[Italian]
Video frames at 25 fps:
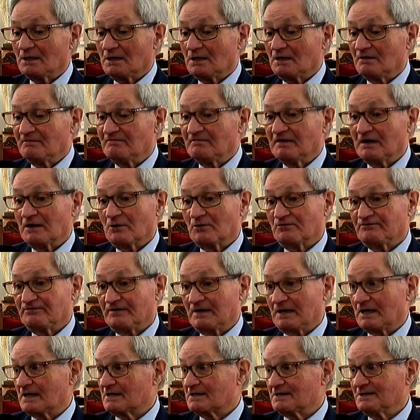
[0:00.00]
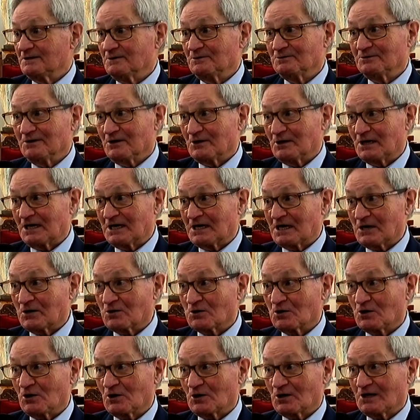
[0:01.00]
il welfare non era
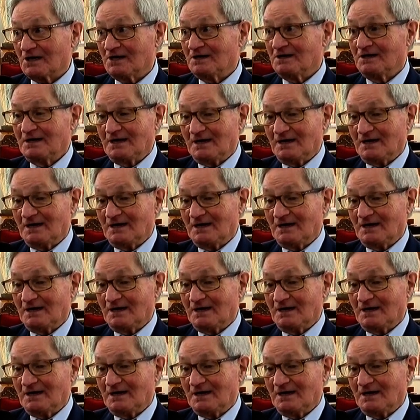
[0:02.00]
ancora uh,